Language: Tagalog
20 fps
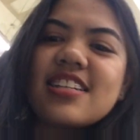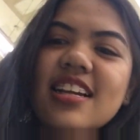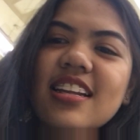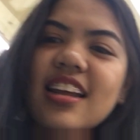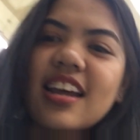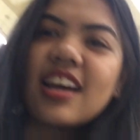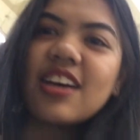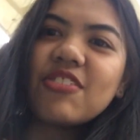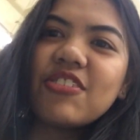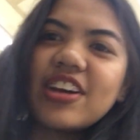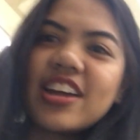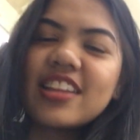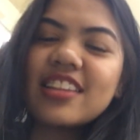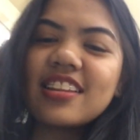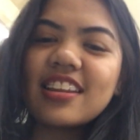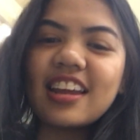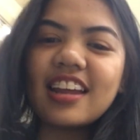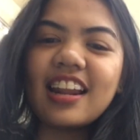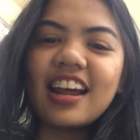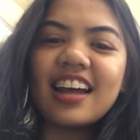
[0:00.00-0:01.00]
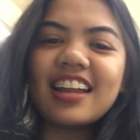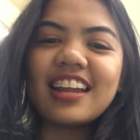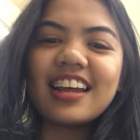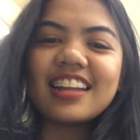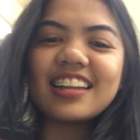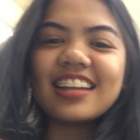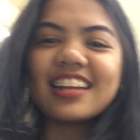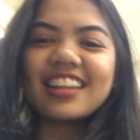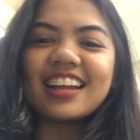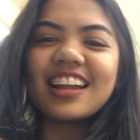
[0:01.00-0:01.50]
saan nga? Wait. Kailangan
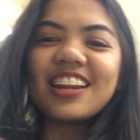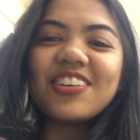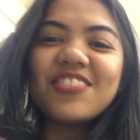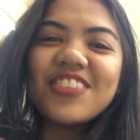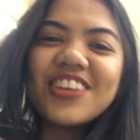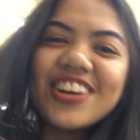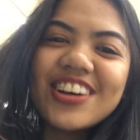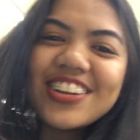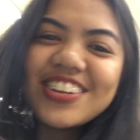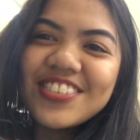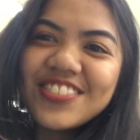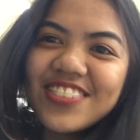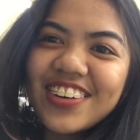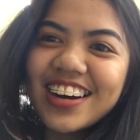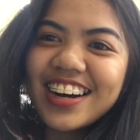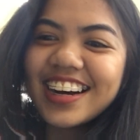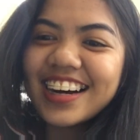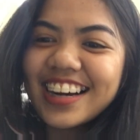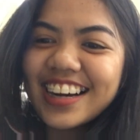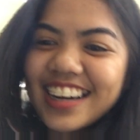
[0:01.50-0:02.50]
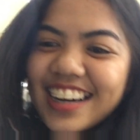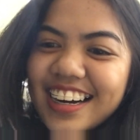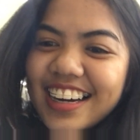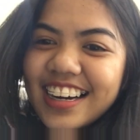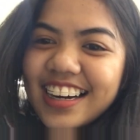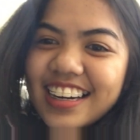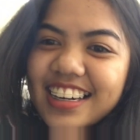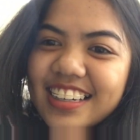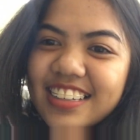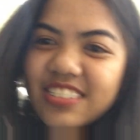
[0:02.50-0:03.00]
natin, alam mo yon yung mga
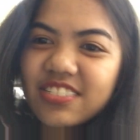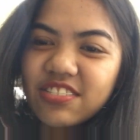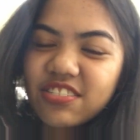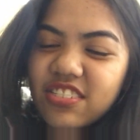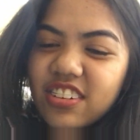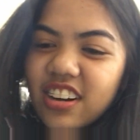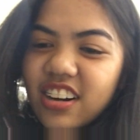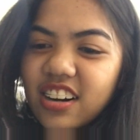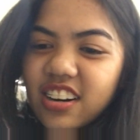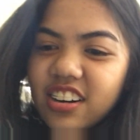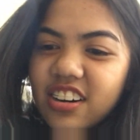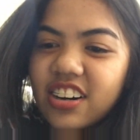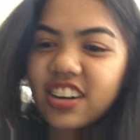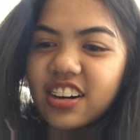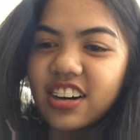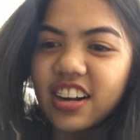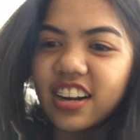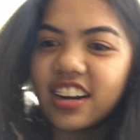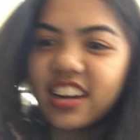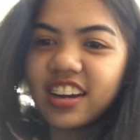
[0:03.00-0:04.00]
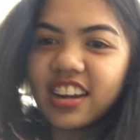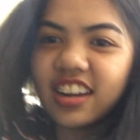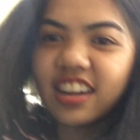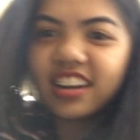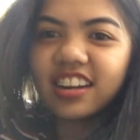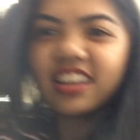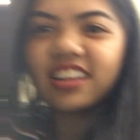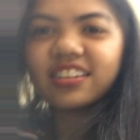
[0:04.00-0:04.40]
vlogger ek ek.